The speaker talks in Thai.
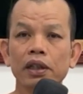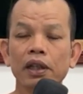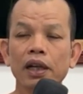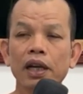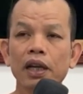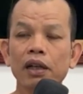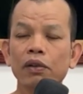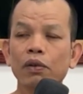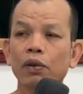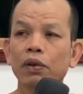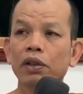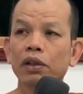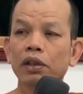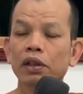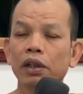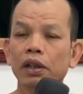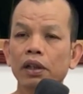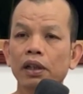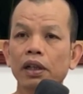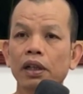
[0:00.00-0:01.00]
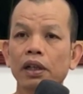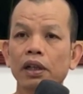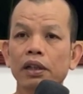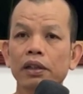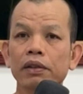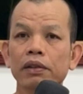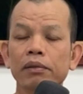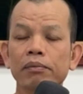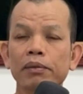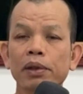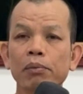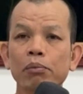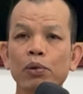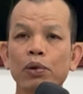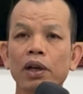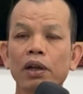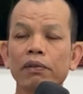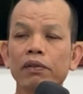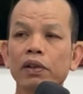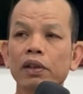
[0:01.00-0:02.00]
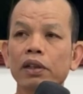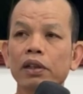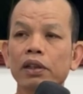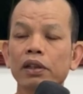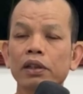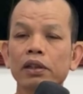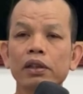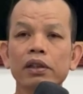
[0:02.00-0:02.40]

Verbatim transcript: ถ้างั้นคนมาบวชก็